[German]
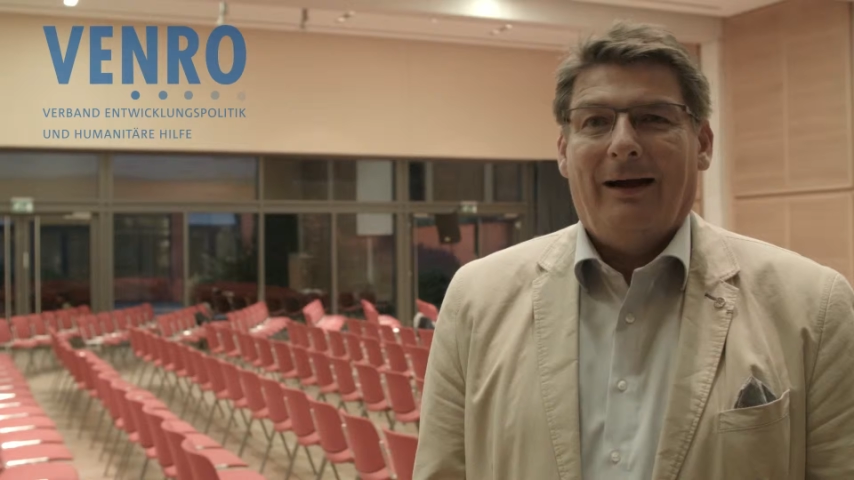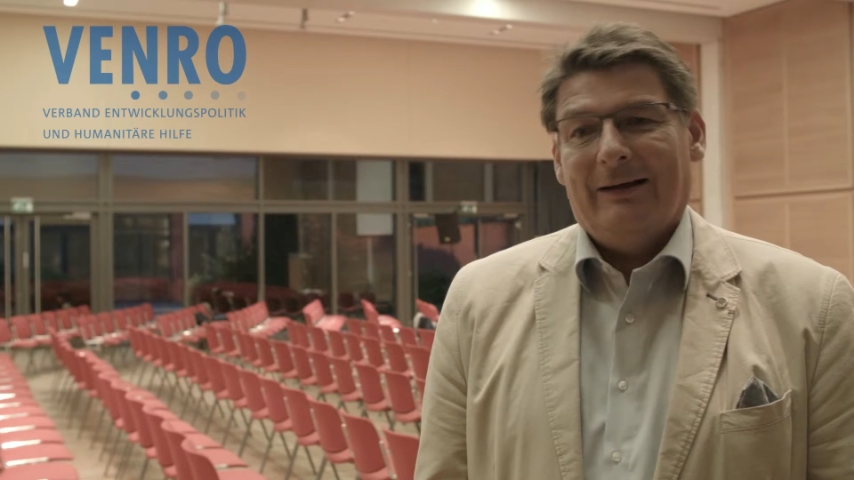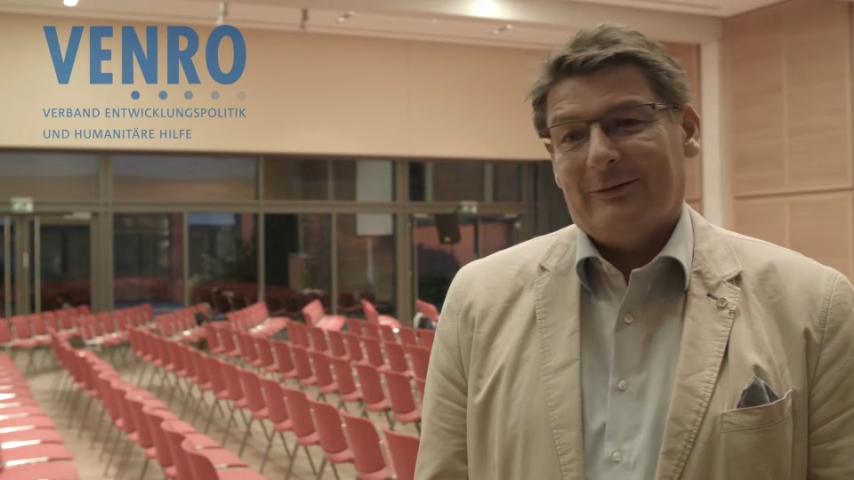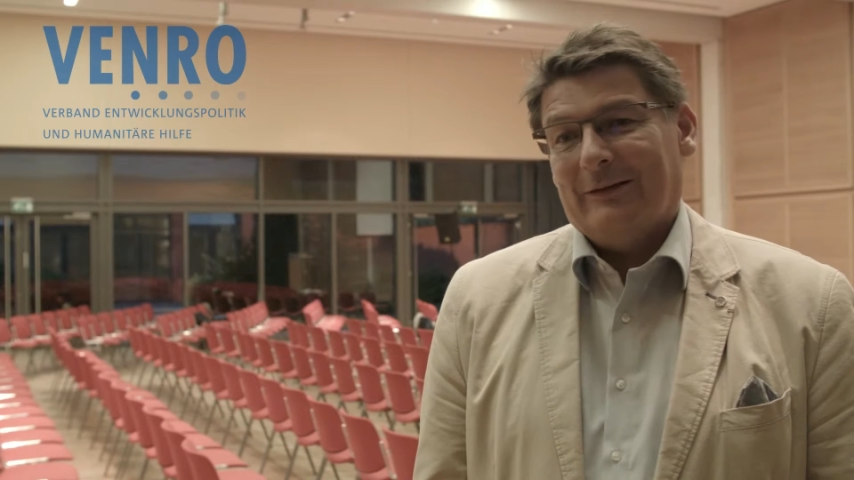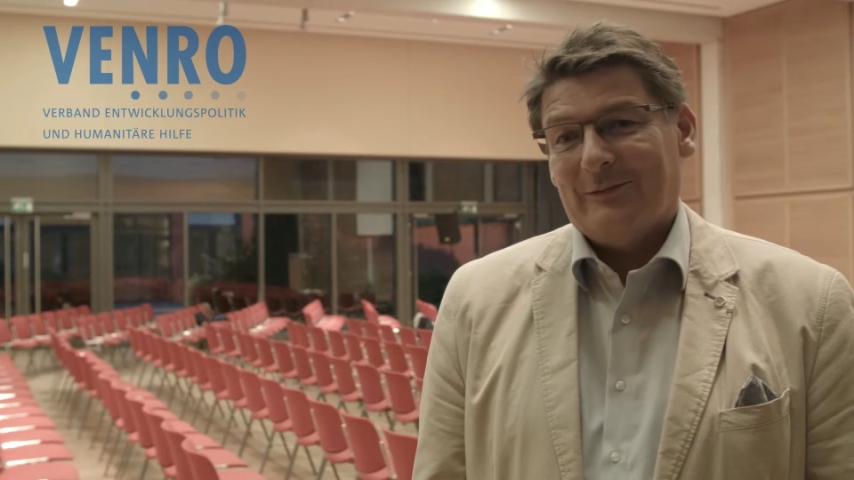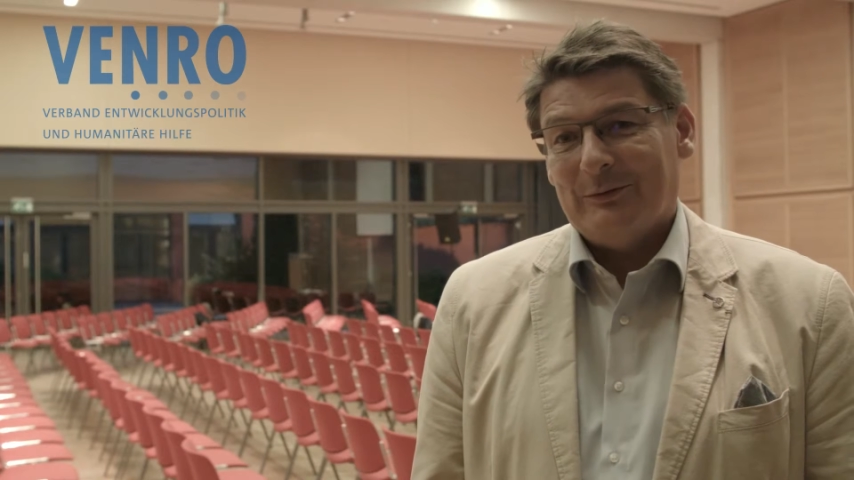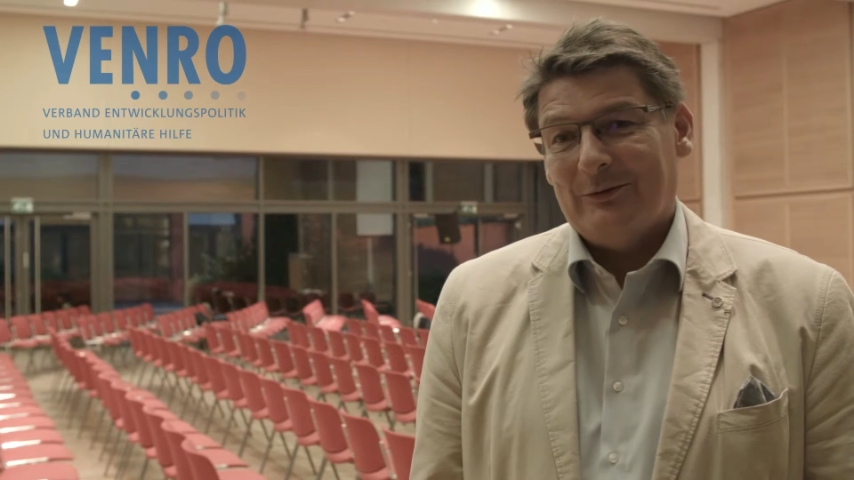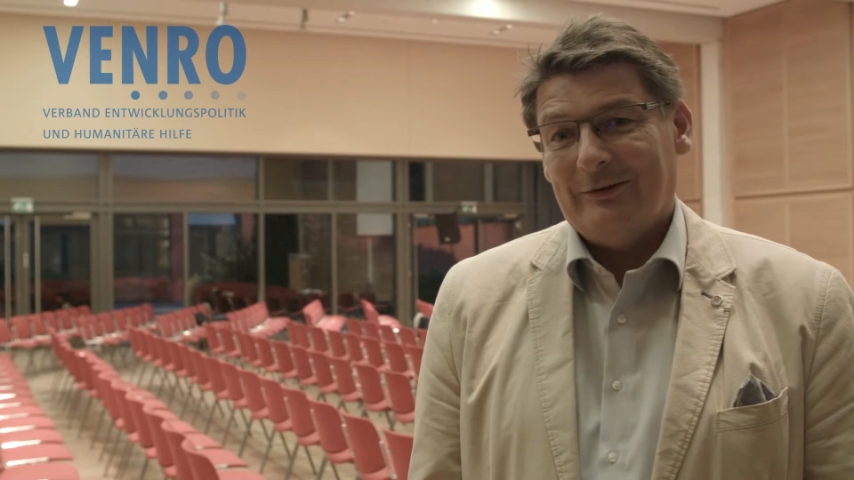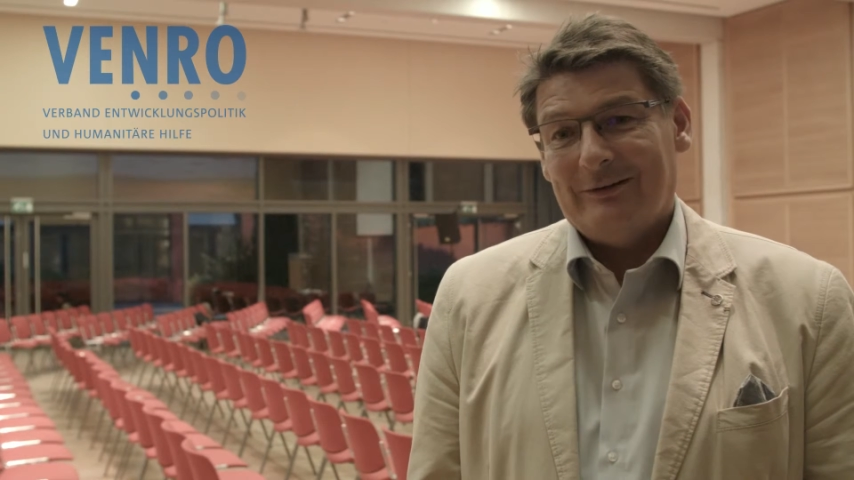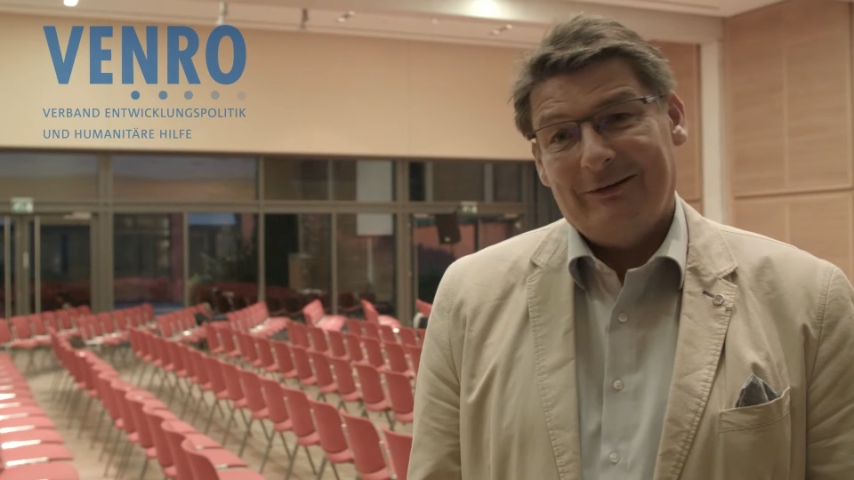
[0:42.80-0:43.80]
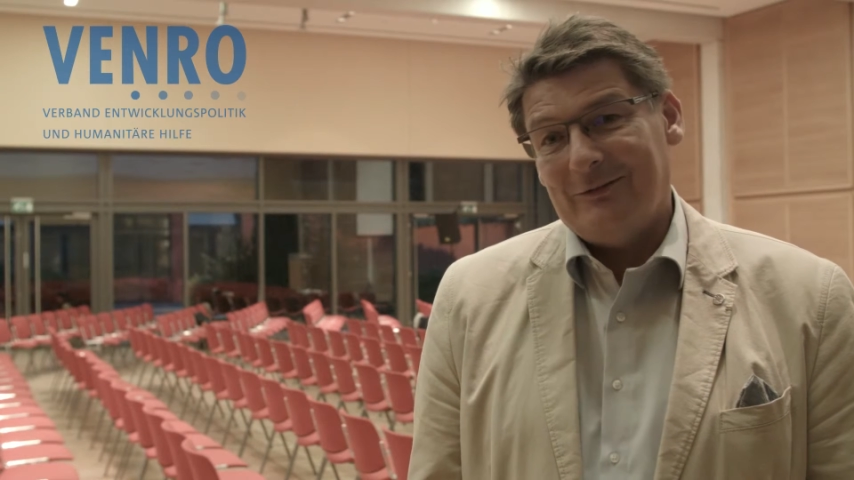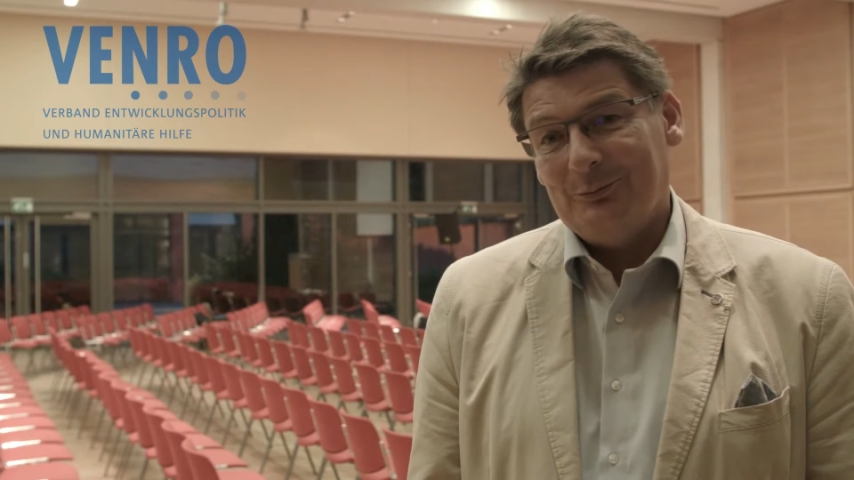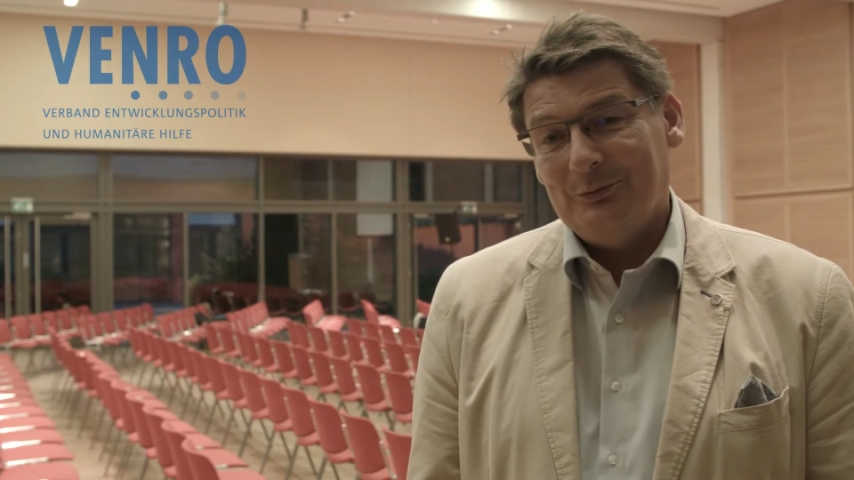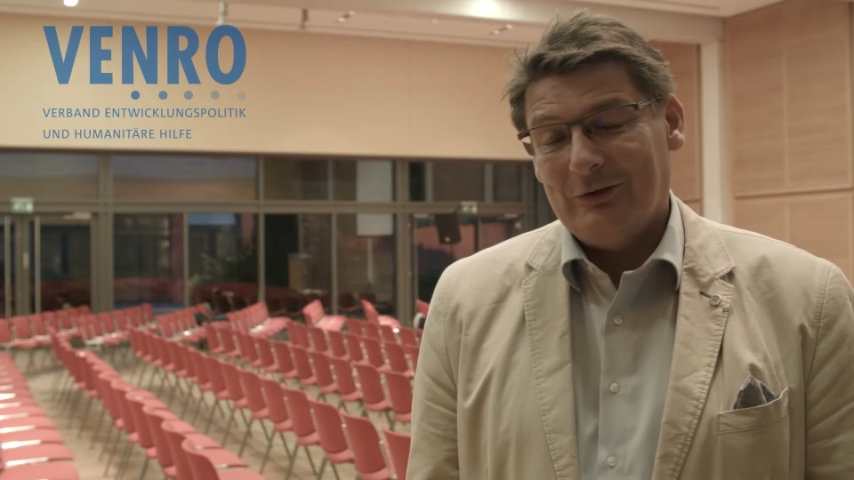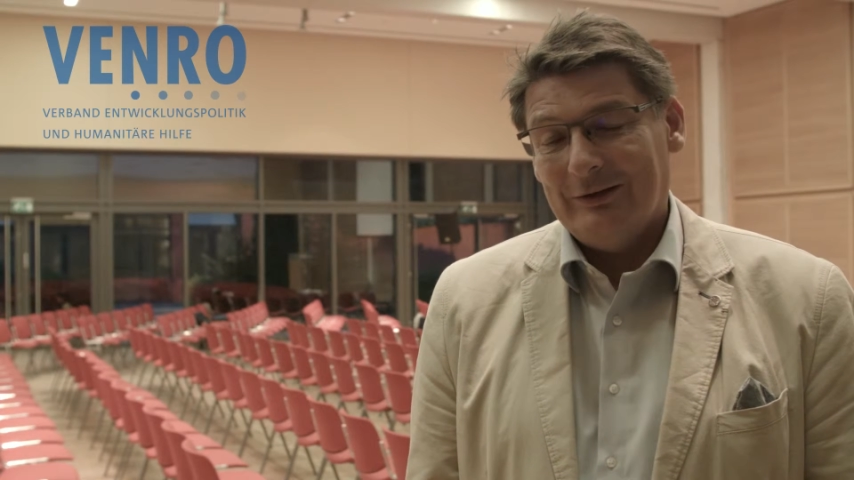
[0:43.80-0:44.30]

Also ganz besonders setze ich mich